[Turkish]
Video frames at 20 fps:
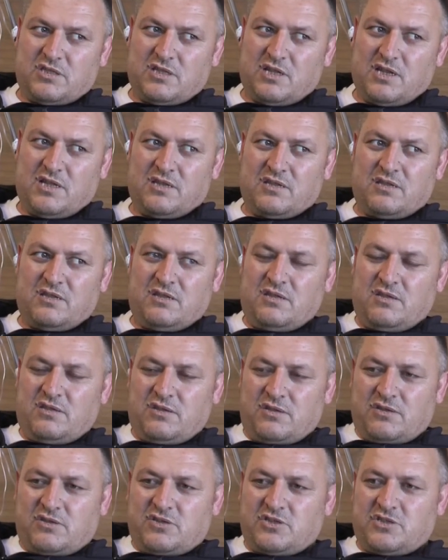ettiler.
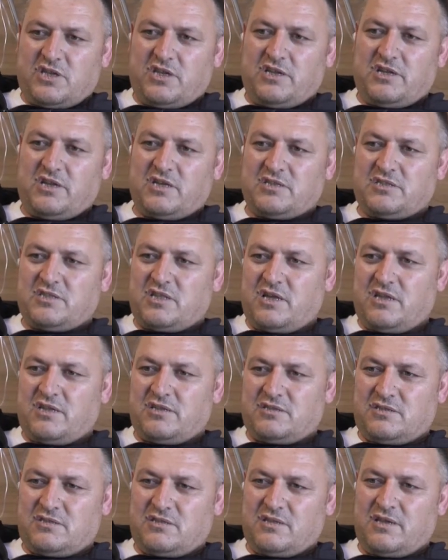Şehir
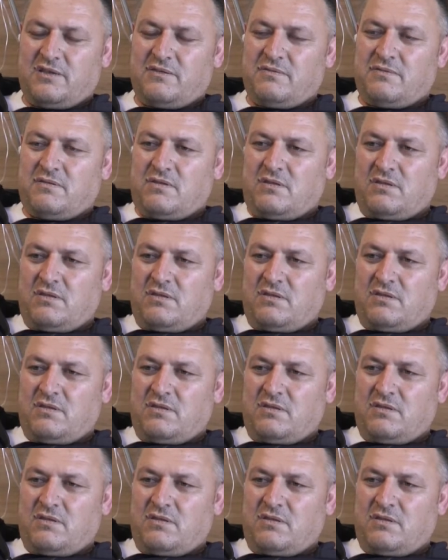hastanesinde.